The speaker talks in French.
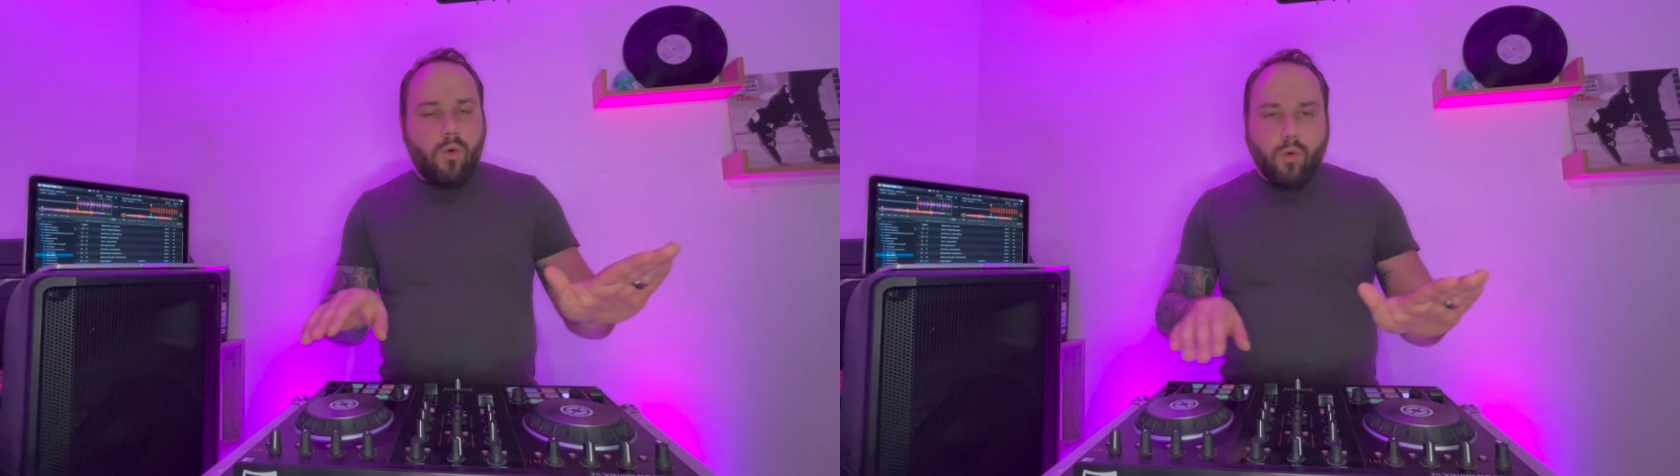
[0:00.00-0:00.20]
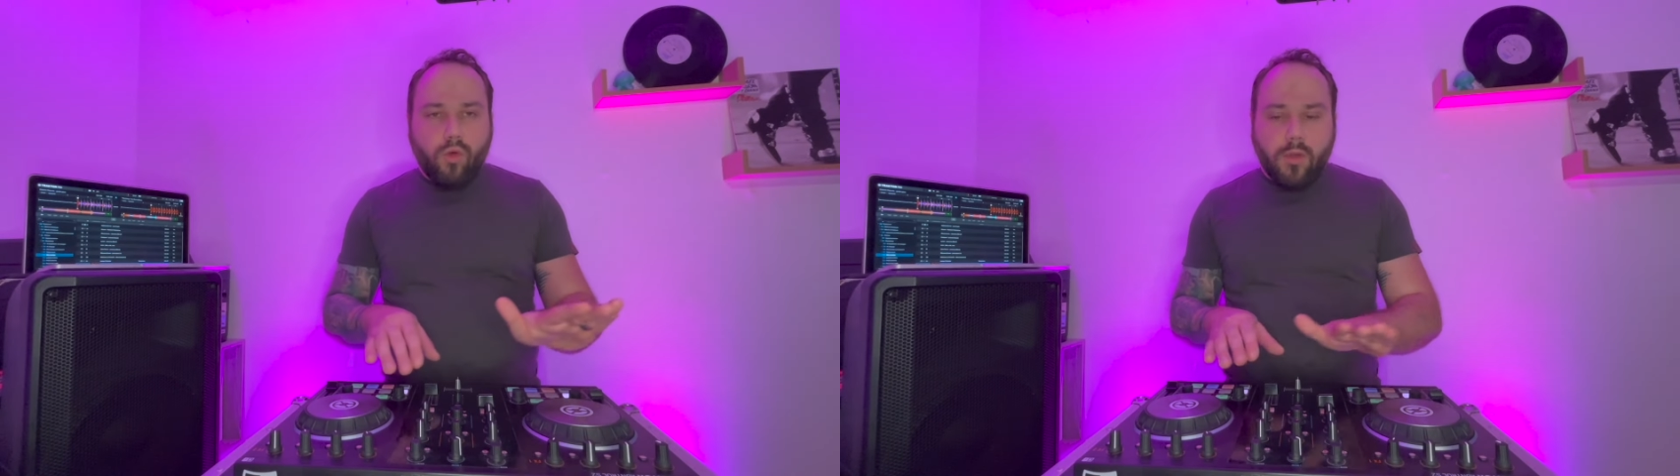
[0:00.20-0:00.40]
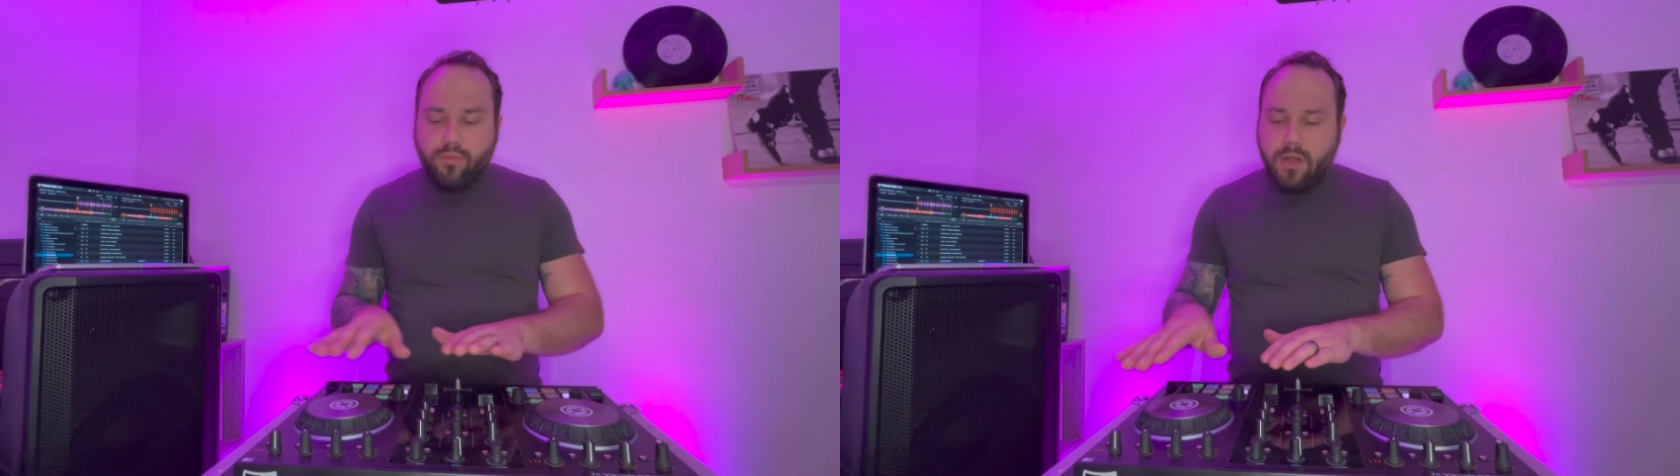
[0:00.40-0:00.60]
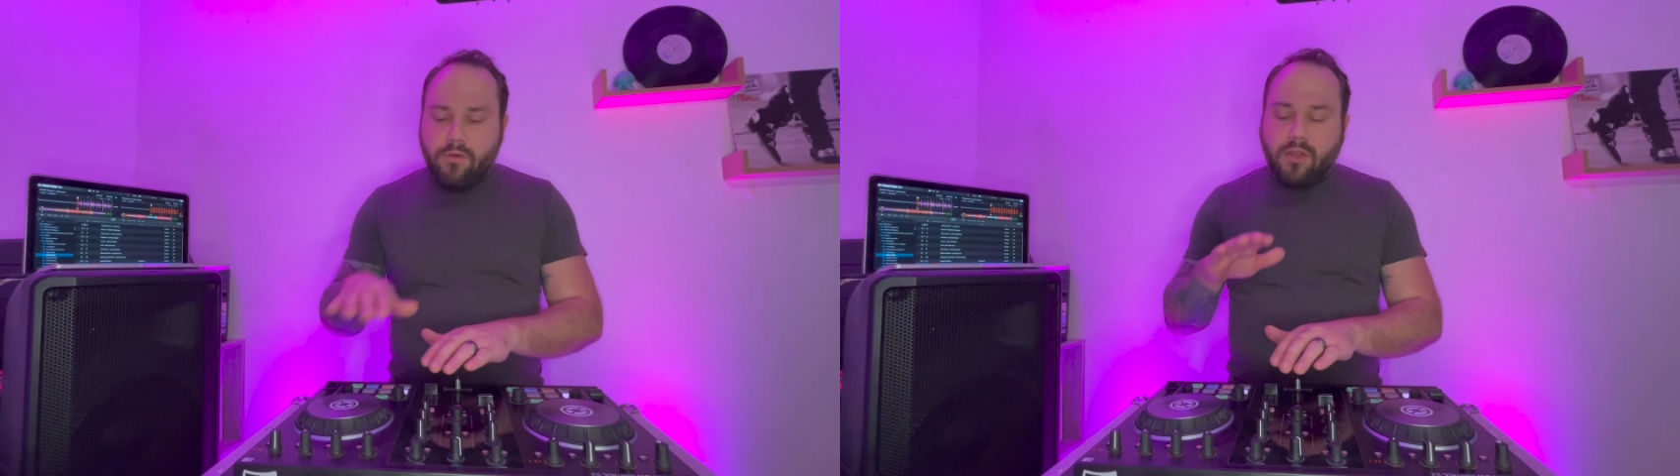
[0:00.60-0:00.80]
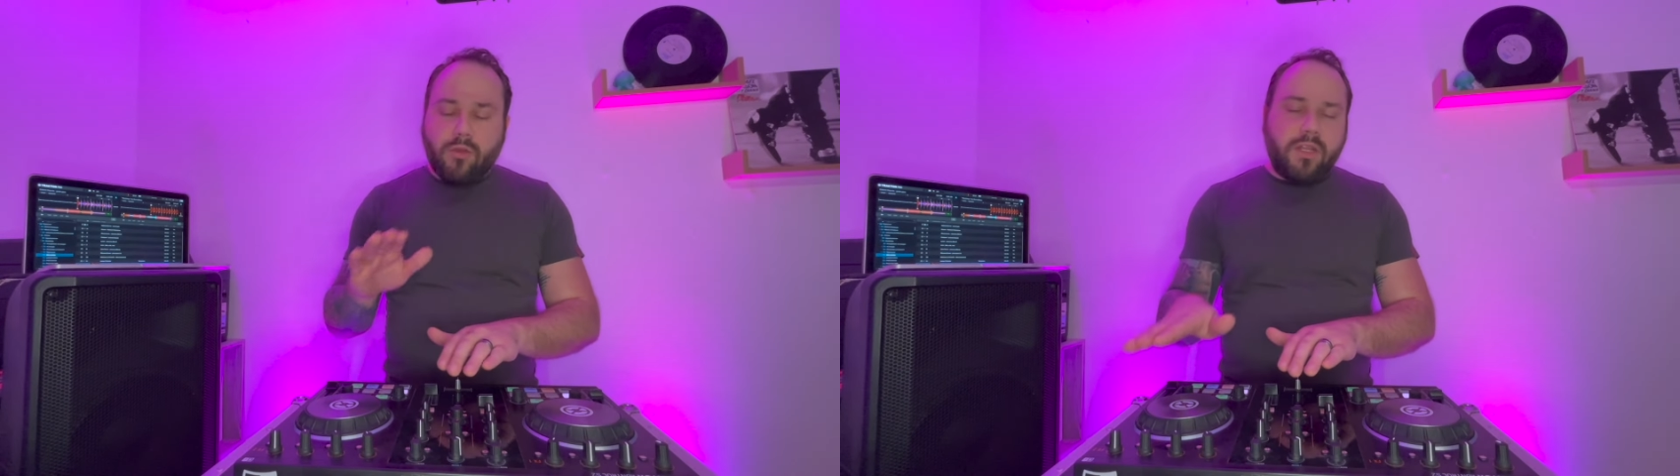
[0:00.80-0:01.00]
On aurait pu
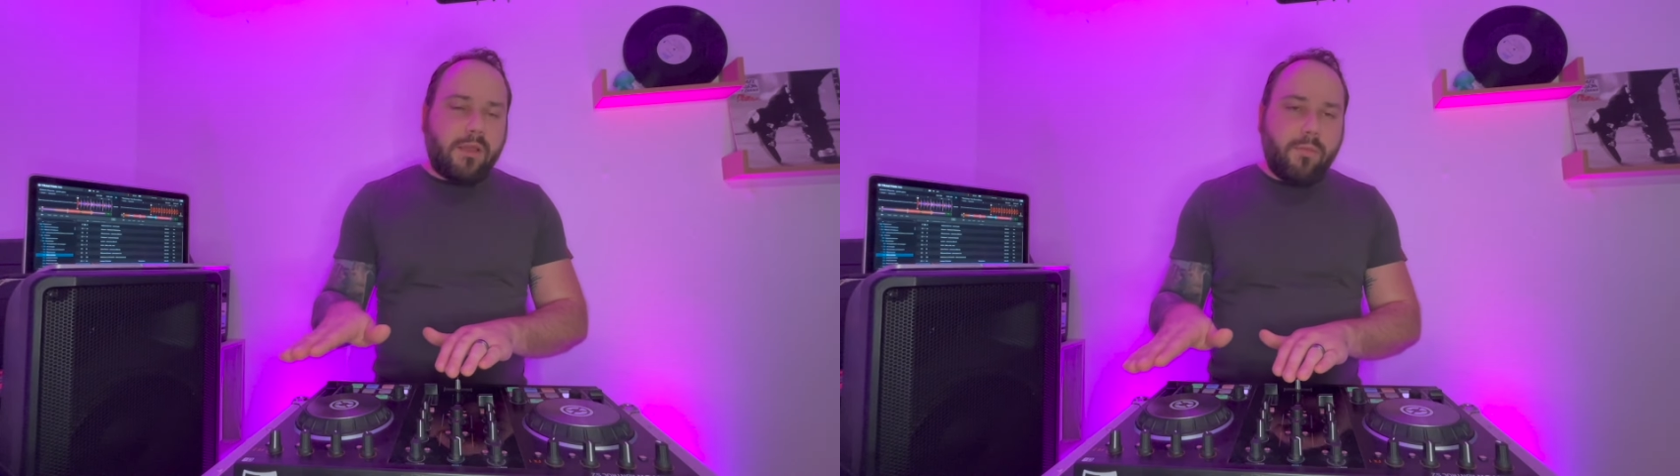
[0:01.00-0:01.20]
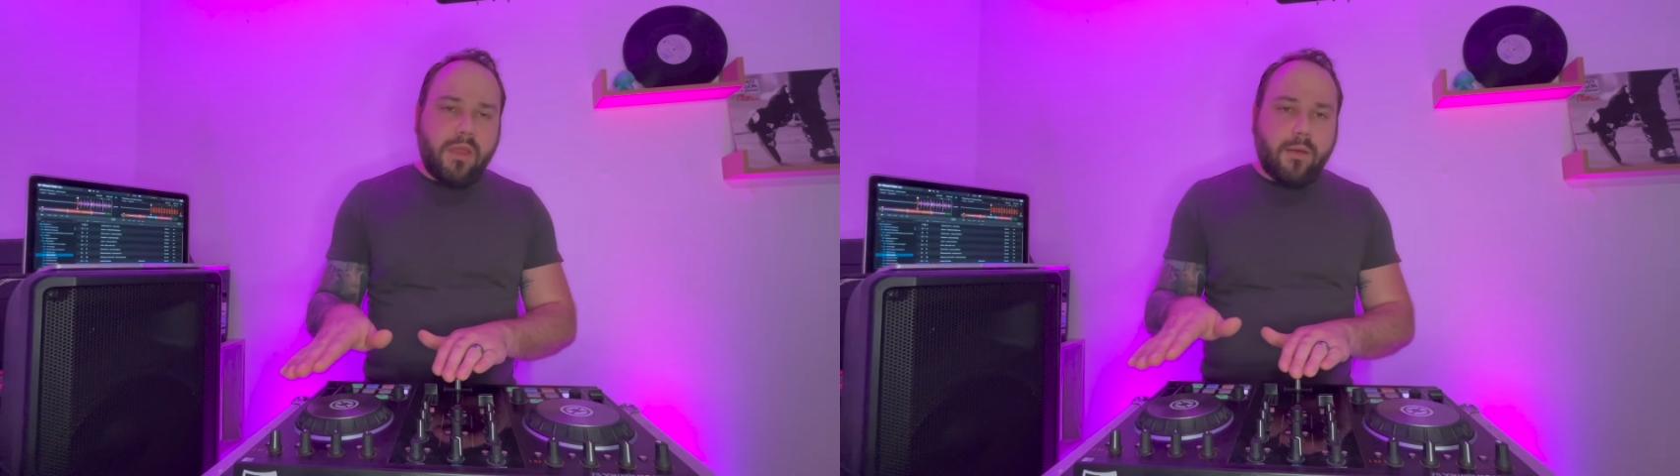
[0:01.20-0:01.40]
l'avoir dans le deck B,